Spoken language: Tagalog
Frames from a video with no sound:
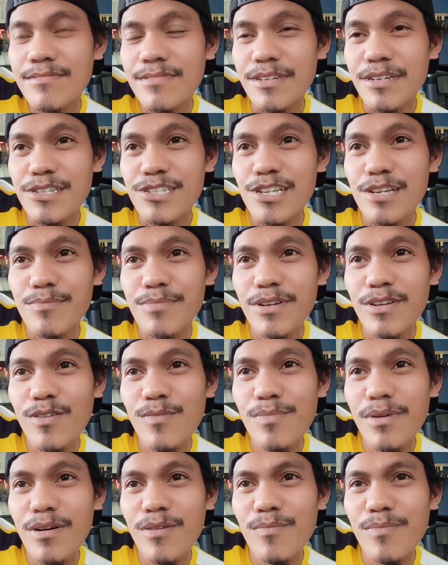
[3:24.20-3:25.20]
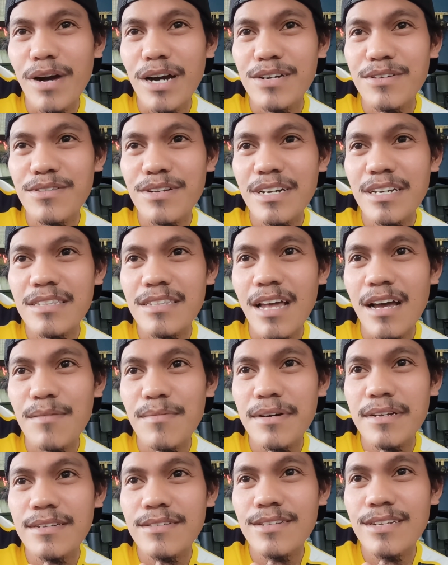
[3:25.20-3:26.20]
Iisipin ko pa kung paano naging
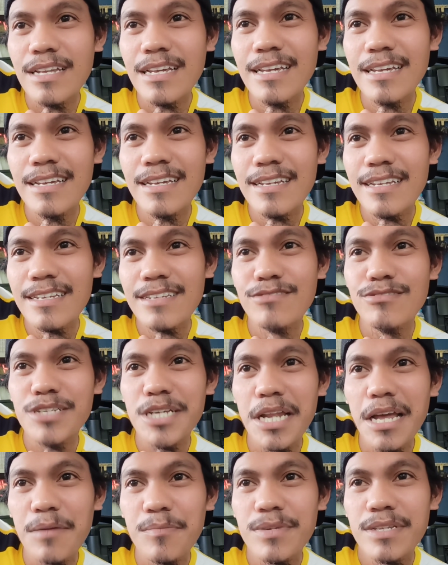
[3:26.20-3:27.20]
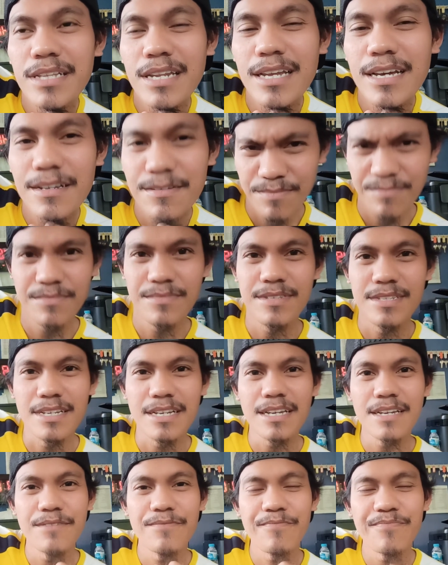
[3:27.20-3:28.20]
tama yon yung sinabi nila.
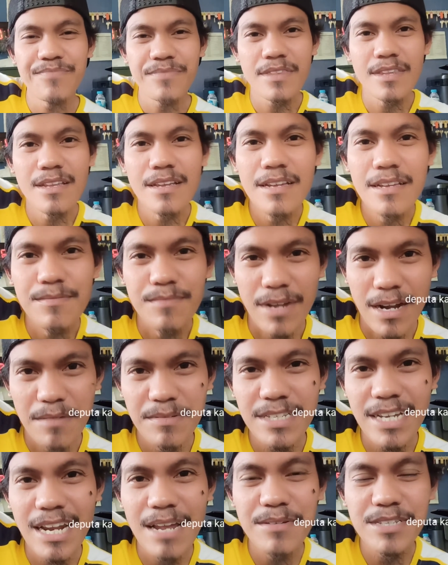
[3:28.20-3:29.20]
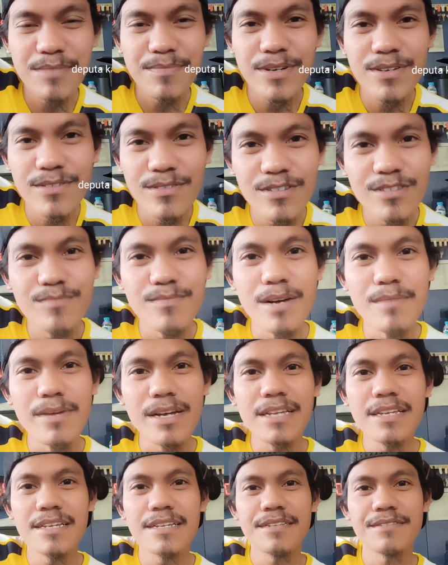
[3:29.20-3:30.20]
Sige, maraming salamat sa panonood.
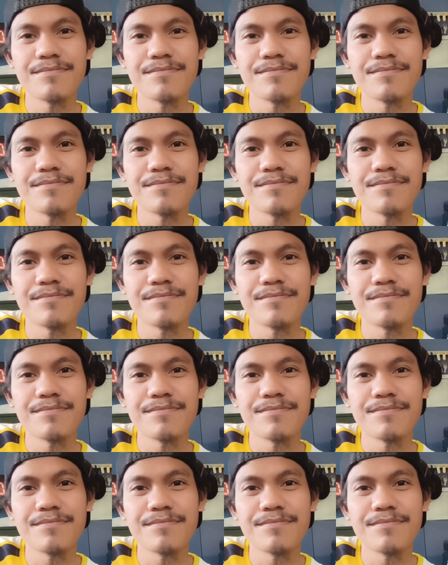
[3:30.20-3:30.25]
Bye-bye.